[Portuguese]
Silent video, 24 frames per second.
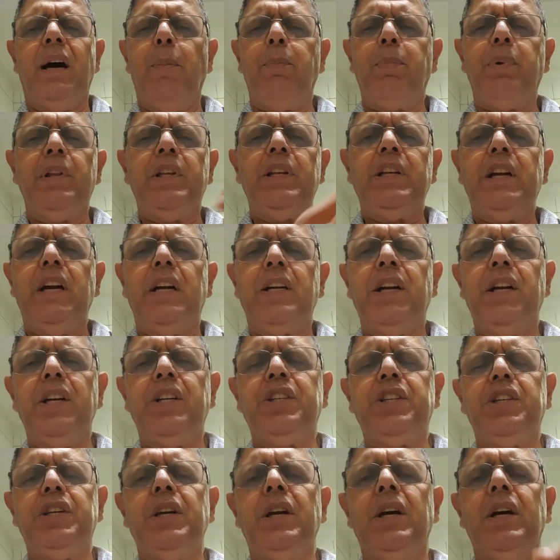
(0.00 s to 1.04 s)
rapidinho, já
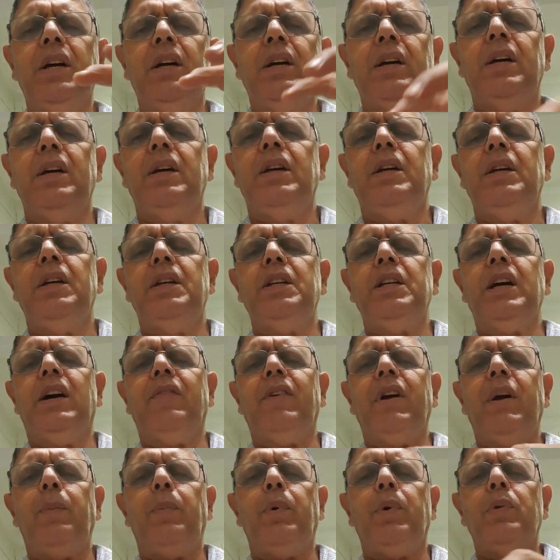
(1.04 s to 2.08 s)
recheia e já
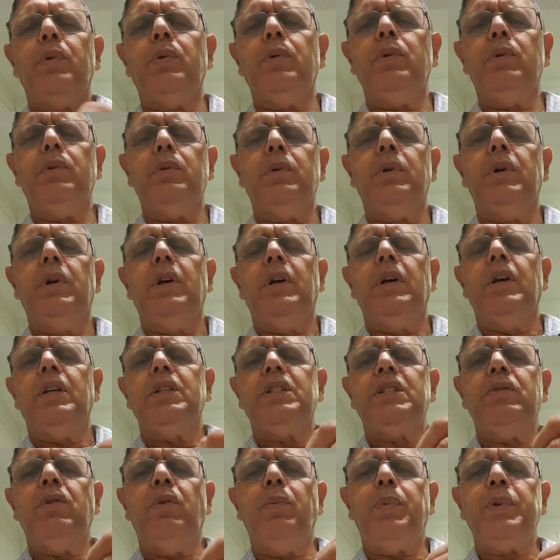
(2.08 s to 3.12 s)
vai pondo
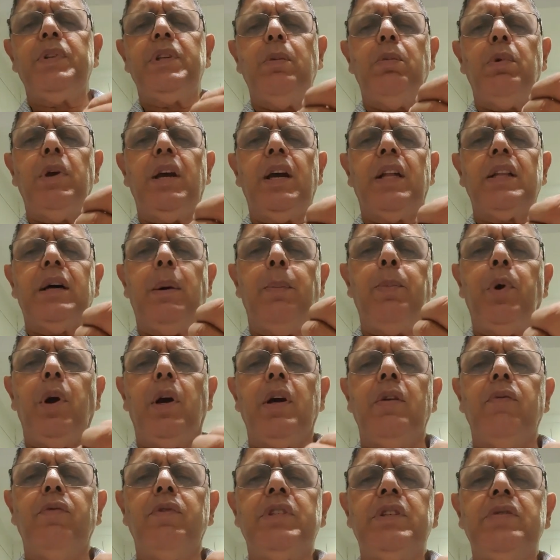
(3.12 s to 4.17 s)
vocês vão perceber que a
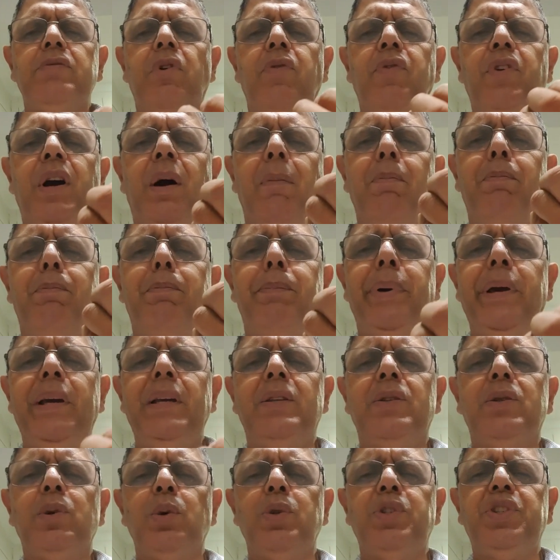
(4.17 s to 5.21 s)
tapioca de vocês vão ficar bem
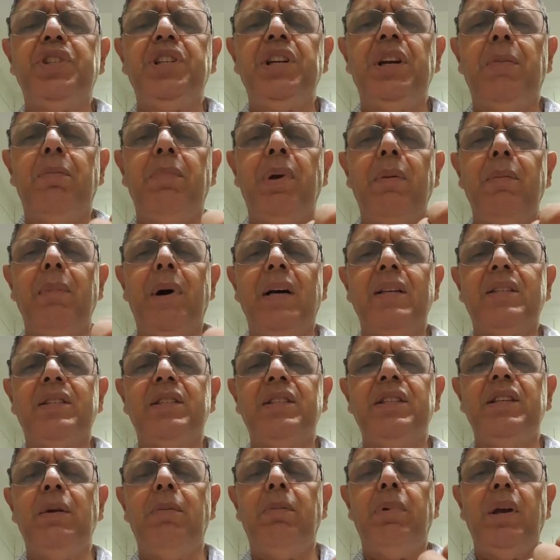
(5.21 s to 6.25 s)
soltinha, bem
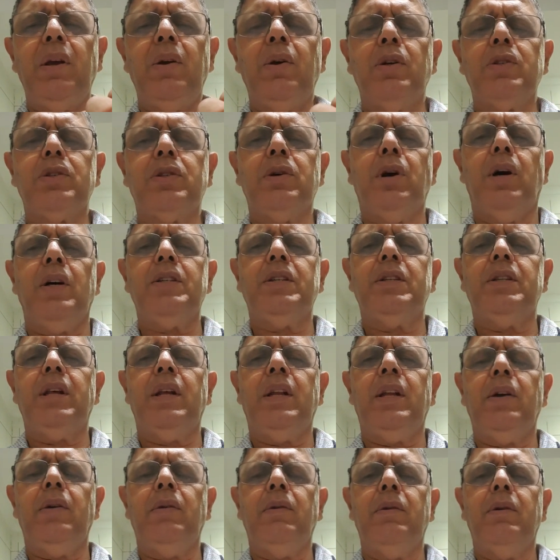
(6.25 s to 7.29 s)
macia, bem gostosa,
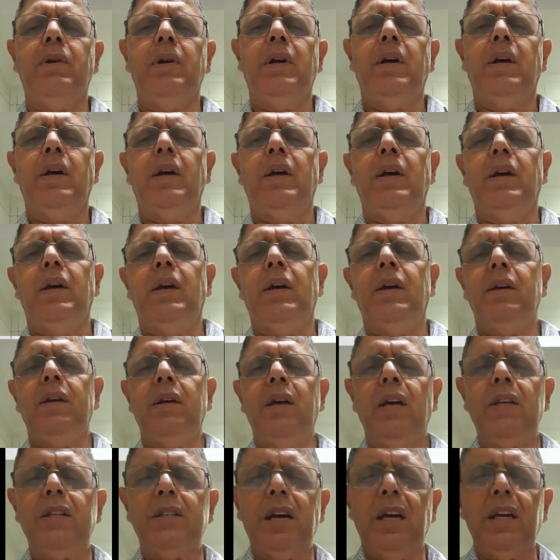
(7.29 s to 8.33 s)
entendeu?
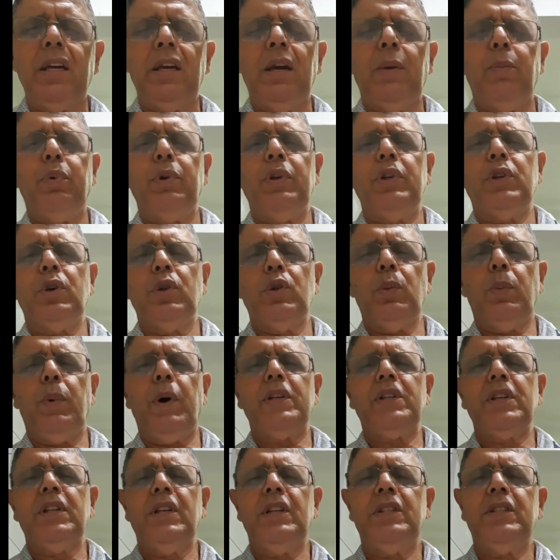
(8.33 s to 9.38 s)
E é isso aí, é por isso que eu tô
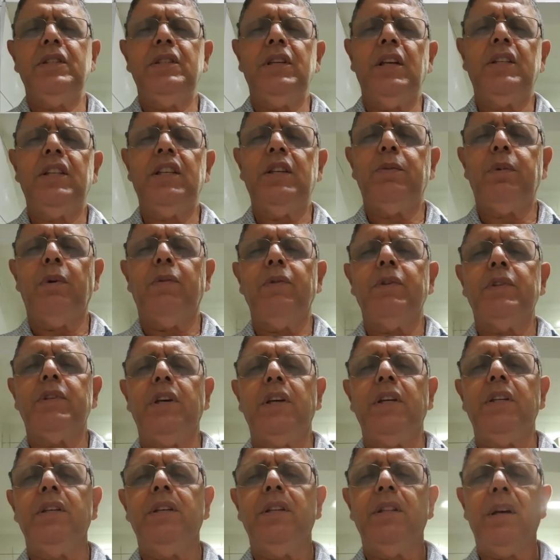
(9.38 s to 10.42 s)
passando esse exercício para
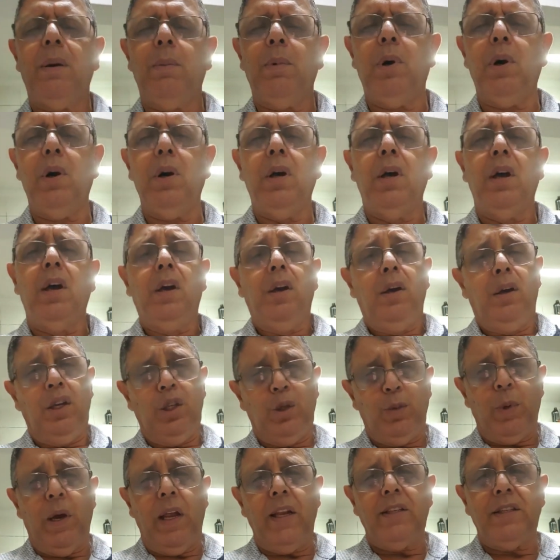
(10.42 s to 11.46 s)
vocês, tá bom?
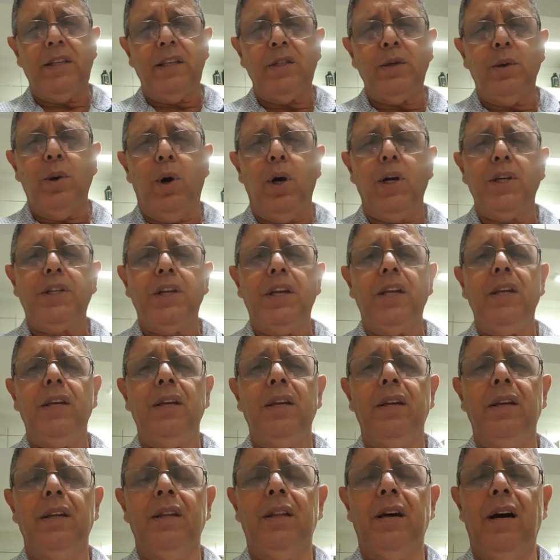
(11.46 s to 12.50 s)
Espero que vocês gostem,
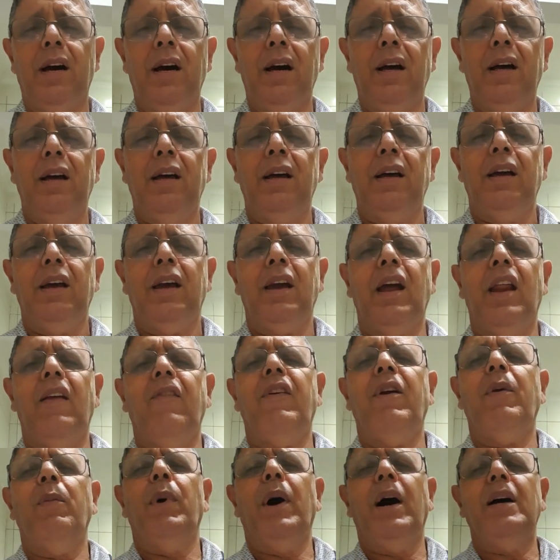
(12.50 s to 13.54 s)
tá? Querem
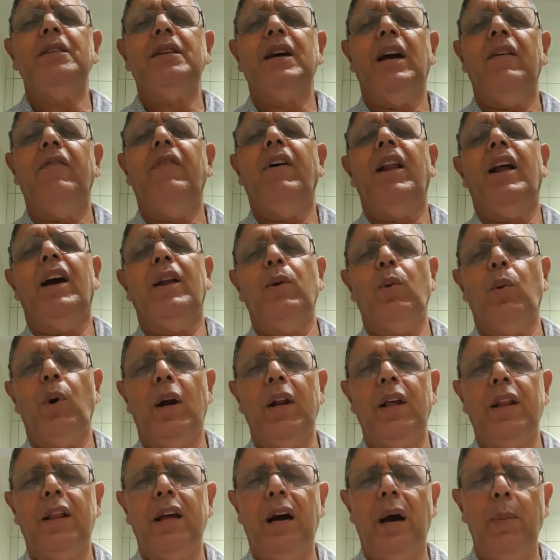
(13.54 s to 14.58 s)
ver mais aí, vai lá no
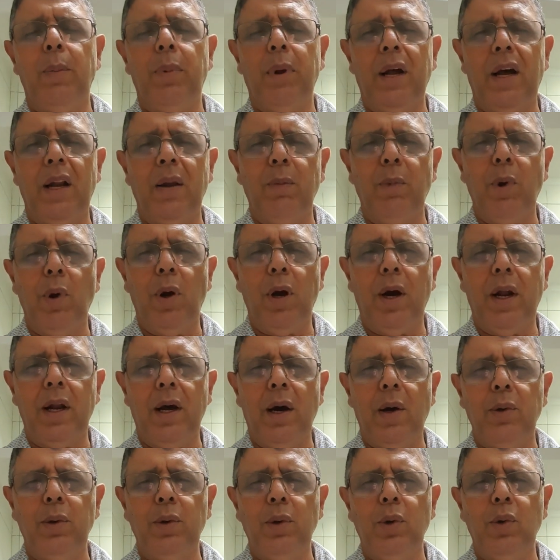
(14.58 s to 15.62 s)
Qualitap, lá no meu
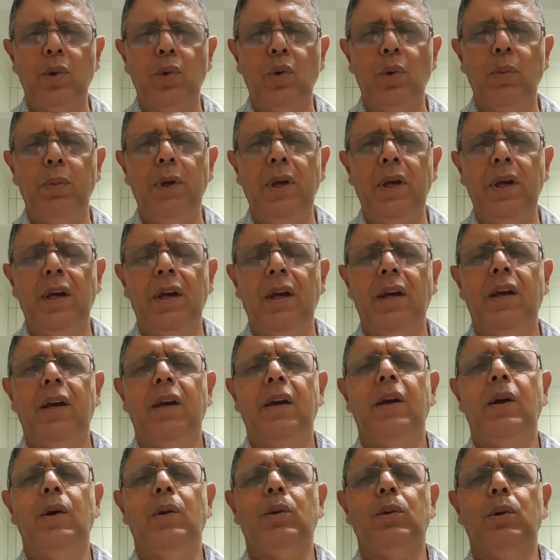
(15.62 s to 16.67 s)
canal no YouTube.
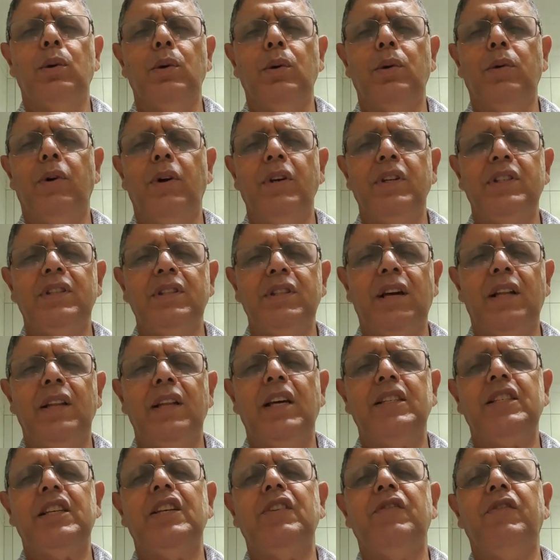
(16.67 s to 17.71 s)
Eu tô ensinando
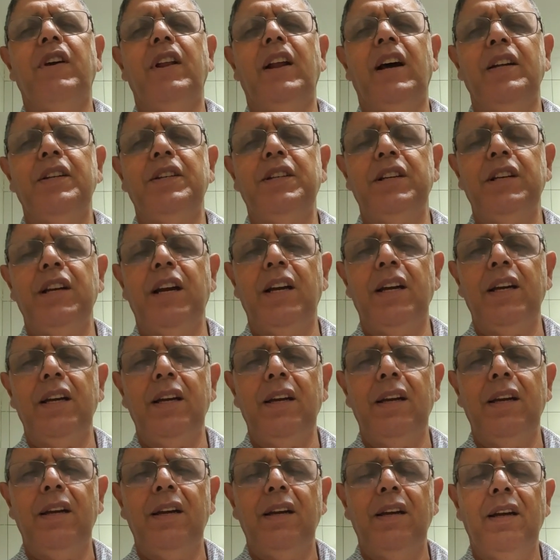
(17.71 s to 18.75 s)
essas viradinhas aí.
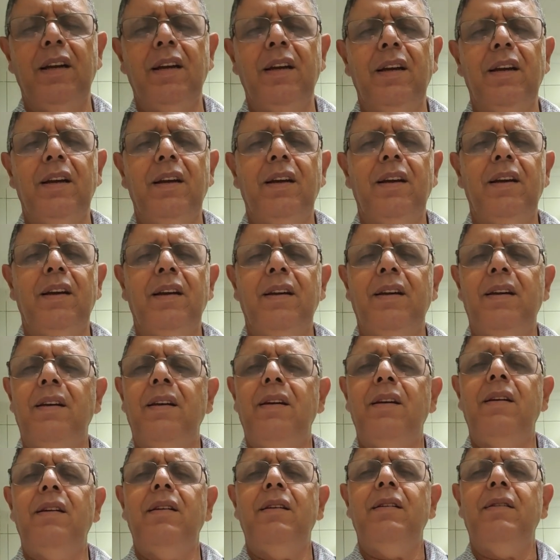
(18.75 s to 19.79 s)

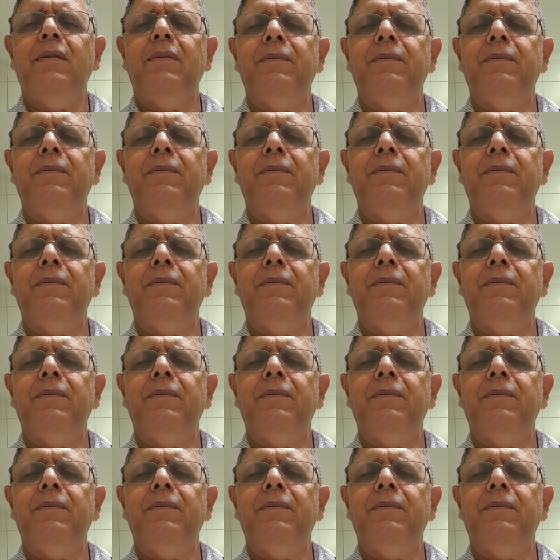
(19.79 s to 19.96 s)
E